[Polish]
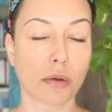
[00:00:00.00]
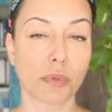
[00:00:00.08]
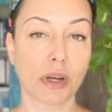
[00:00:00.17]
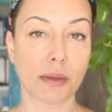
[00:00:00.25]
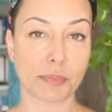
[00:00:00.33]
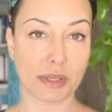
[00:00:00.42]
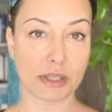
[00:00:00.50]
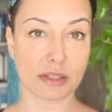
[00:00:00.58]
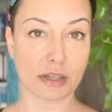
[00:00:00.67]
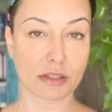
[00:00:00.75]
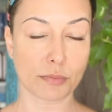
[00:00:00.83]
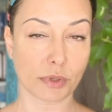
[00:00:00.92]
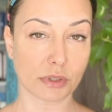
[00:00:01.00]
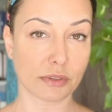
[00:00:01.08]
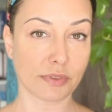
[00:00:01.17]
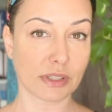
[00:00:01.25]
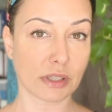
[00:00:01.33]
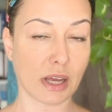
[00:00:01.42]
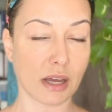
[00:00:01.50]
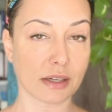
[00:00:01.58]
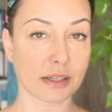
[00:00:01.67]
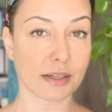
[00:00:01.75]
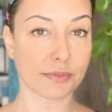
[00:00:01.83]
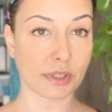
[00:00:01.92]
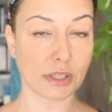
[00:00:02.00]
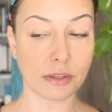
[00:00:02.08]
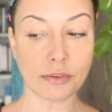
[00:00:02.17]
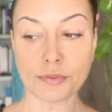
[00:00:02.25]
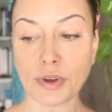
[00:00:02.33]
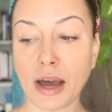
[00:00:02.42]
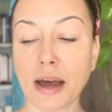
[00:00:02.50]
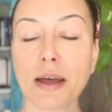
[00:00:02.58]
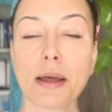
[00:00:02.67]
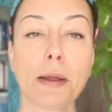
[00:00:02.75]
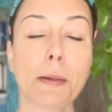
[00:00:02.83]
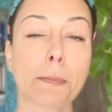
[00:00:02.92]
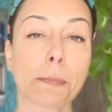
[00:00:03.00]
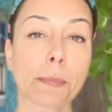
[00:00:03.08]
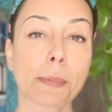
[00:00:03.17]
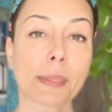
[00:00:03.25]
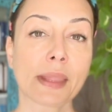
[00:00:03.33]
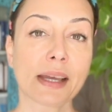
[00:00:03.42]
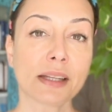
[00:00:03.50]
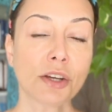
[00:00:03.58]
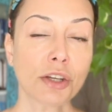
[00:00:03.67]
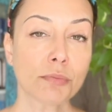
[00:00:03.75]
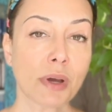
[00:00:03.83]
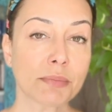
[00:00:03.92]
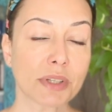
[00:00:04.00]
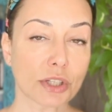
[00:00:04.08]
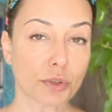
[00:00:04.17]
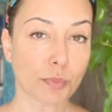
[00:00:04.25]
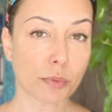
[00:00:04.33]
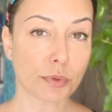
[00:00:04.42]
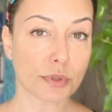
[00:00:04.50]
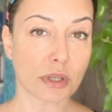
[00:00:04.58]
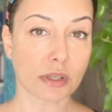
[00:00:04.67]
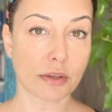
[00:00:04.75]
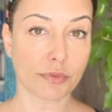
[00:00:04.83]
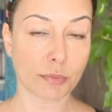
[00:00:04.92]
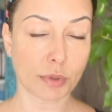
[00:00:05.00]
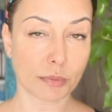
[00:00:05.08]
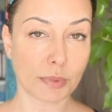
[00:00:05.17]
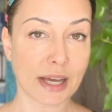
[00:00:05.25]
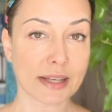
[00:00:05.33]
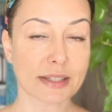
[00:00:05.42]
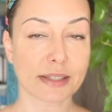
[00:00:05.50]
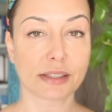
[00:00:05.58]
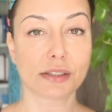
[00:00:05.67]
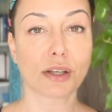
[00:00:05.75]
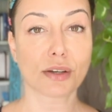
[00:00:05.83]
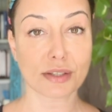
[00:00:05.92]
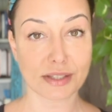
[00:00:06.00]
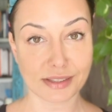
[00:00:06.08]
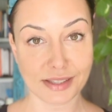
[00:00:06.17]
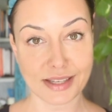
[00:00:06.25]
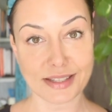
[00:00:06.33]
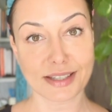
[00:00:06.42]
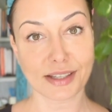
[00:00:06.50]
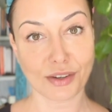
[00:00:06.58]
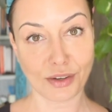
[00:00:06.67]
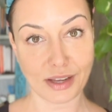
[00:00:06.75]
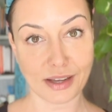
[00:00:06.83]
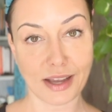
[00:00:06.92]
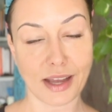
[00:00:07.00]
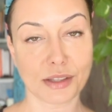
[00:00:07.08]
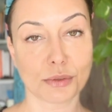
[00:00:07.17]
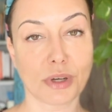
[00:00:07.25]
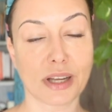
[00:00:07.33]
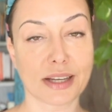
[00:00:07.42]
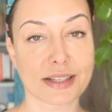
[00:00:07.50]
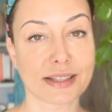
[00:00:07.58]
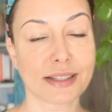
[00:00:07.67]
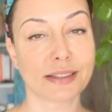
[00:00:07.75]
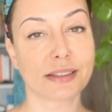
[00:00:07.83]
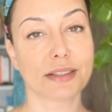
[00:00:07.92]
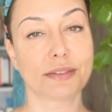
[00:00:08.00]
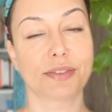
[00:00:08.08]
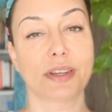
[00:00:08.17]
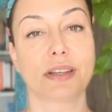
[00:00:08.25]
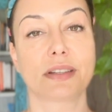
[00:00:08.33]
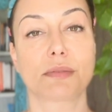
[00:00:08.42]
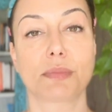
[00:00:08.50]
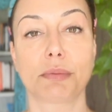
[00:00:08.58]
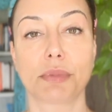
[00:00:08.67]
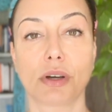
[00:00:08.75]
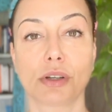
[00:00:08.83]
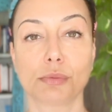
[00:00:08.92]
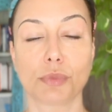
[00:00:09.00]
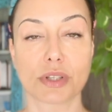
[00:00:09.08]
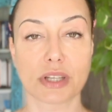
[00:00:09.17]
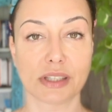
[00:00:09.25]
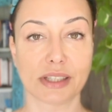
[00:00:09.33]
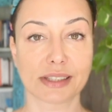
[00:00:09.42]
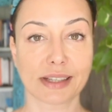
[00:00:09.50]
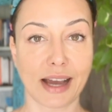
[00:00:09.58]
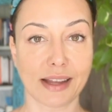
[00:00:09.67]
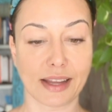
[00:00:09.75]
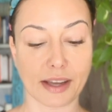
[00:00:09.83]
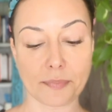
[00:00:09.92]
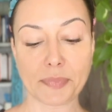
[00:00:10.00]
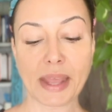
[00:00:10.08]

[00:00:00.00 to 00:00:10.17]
lepiej jest transportowana krew i limfa. Mm, no i mamy też pobudzone fibroblasty do syntezy kolagenu, elastyny, więc mamy odmłodzenie tkanek.